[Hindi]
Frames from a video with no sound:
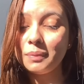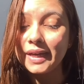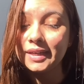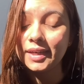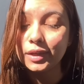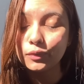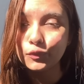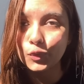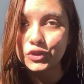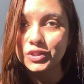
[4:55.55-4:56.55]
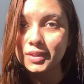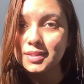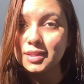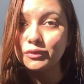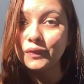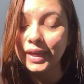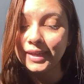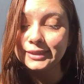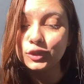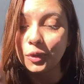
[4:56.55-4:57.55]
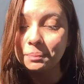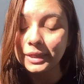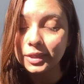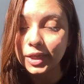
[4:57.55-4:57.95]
प्लेंटी ऑफ क्वेश्चन सिर्फ एक टॉपिक